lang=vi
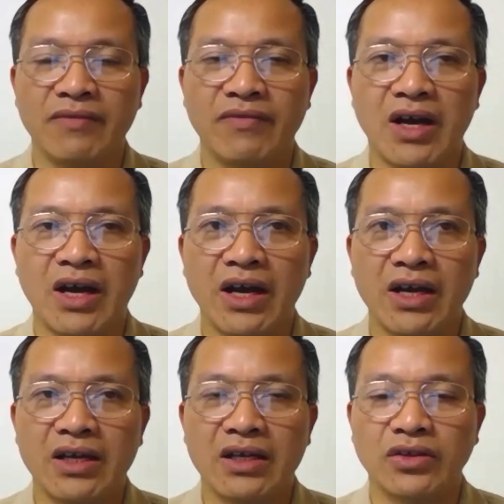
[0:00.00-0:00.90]

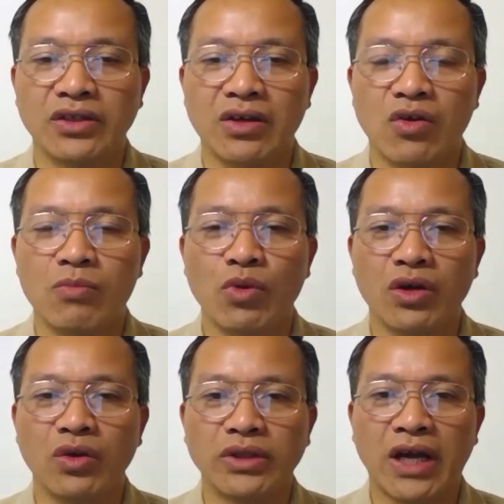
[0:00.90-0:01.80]
và nói rằng có
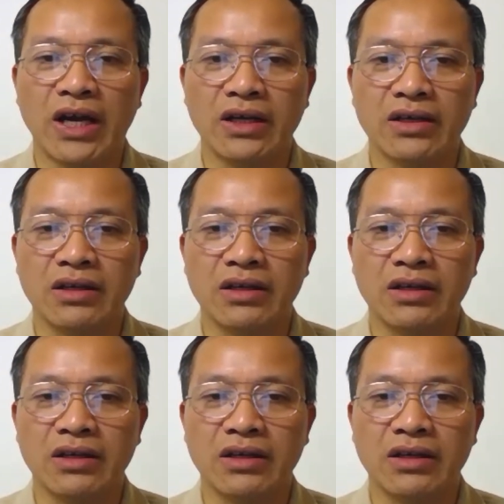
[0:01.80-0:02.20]
một cái đối tác